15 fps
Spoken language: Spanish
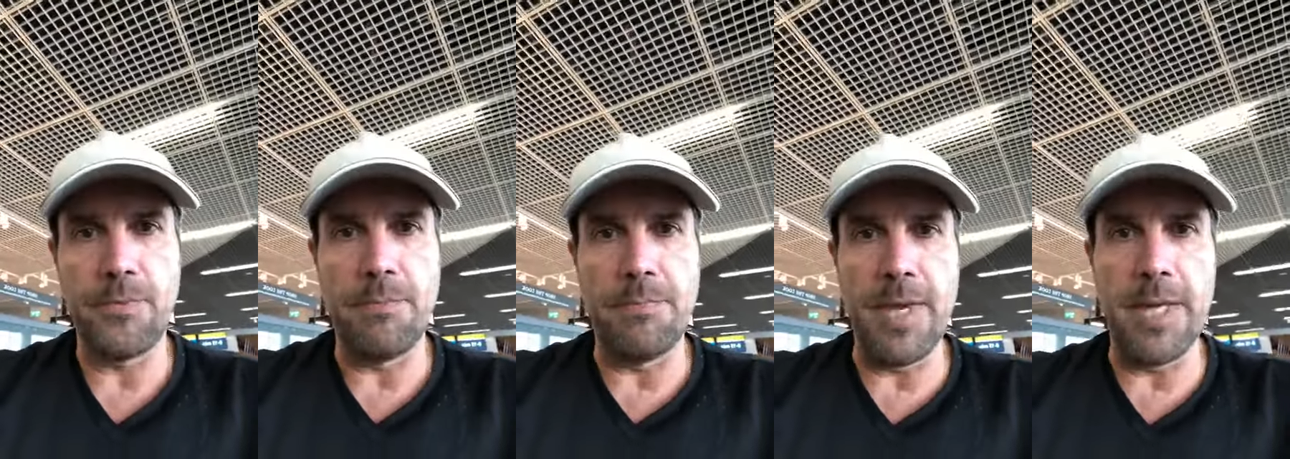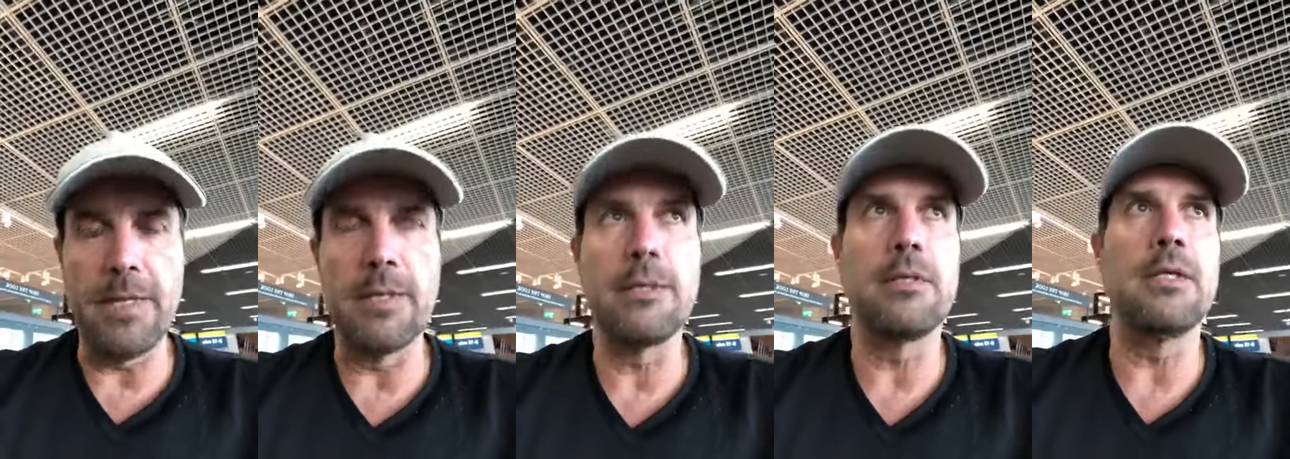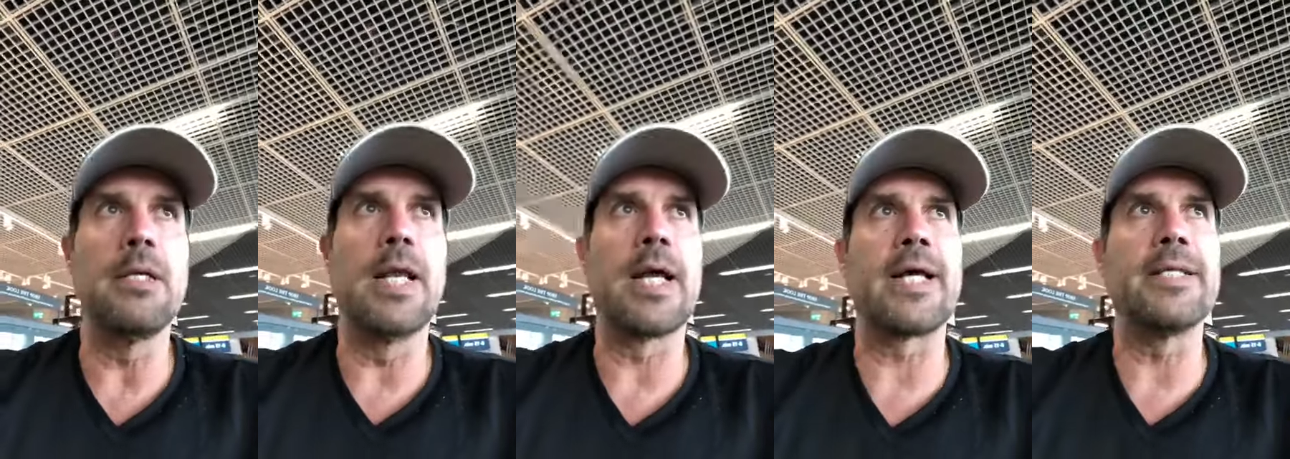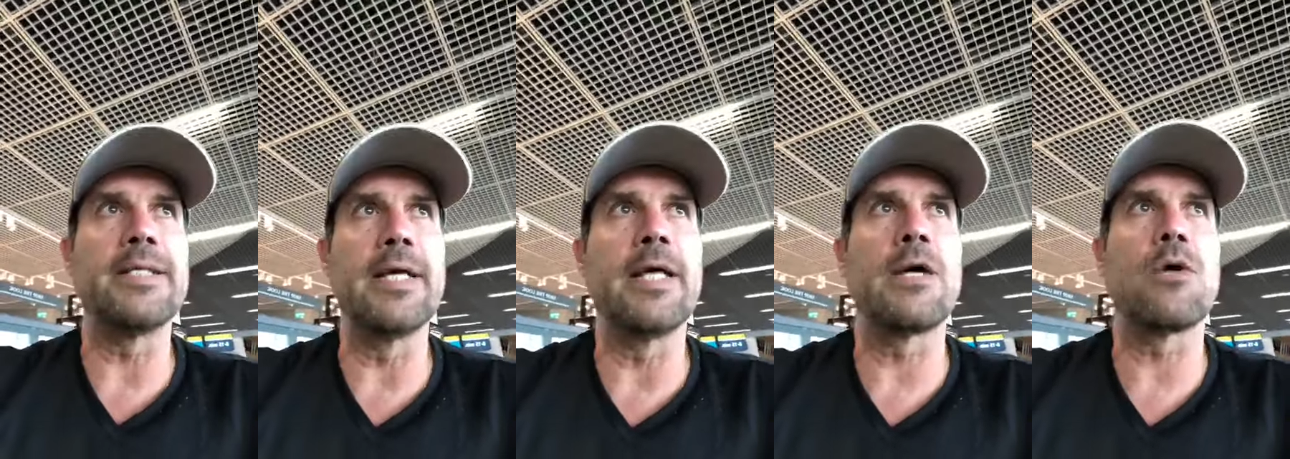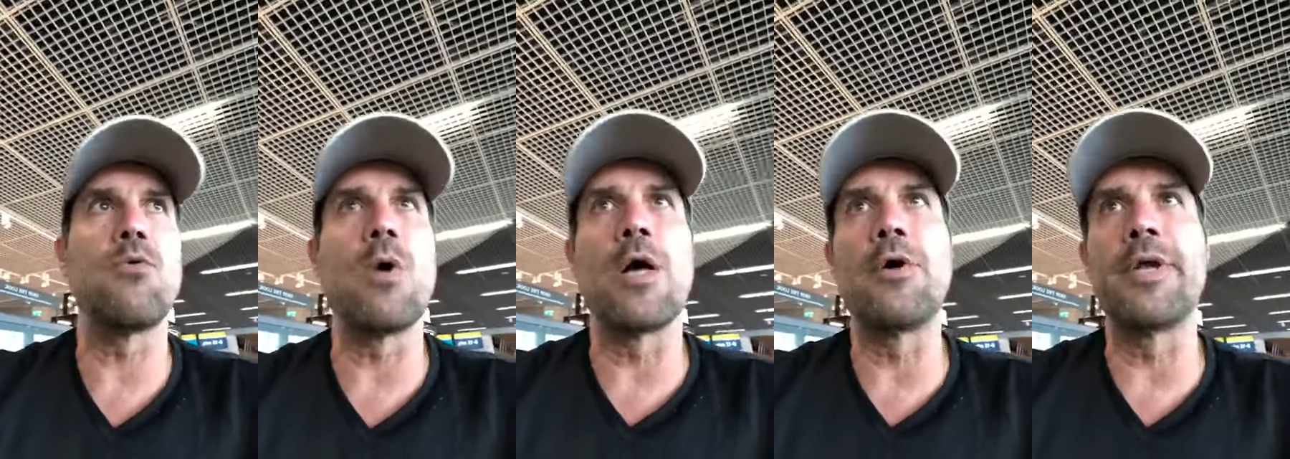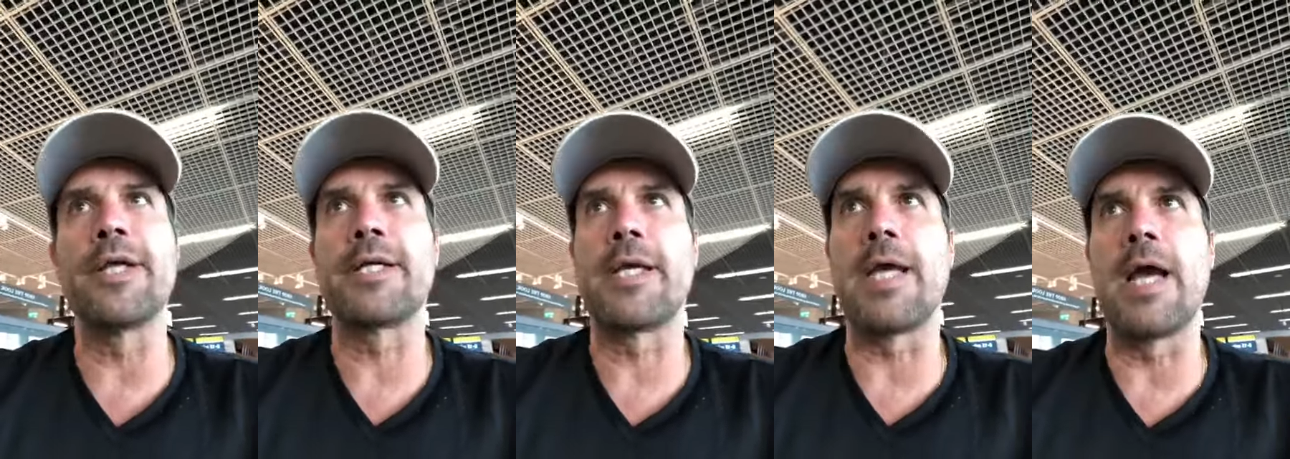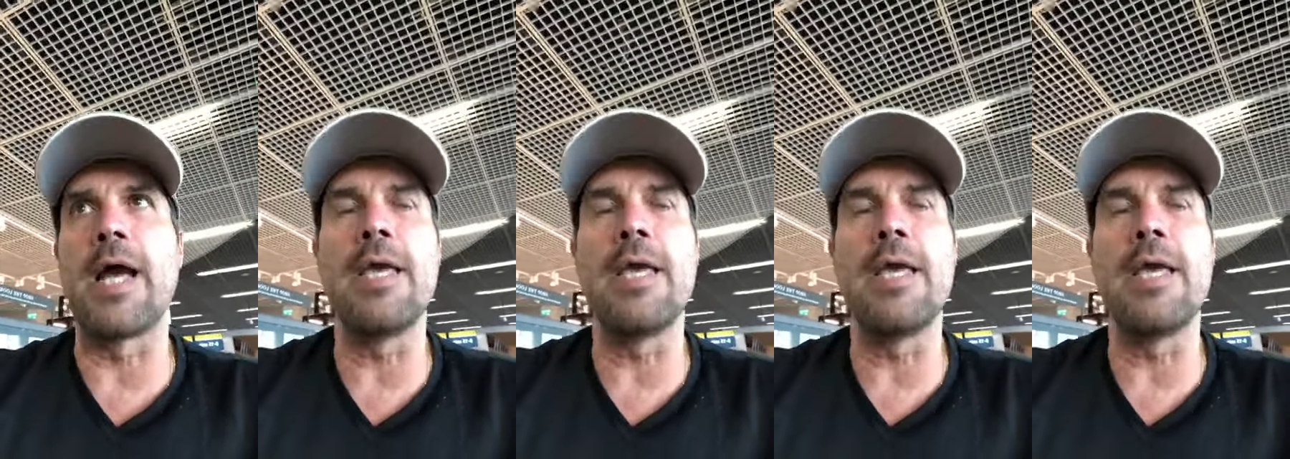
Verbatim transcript: ¿bien? Y la cantidad de jugadores que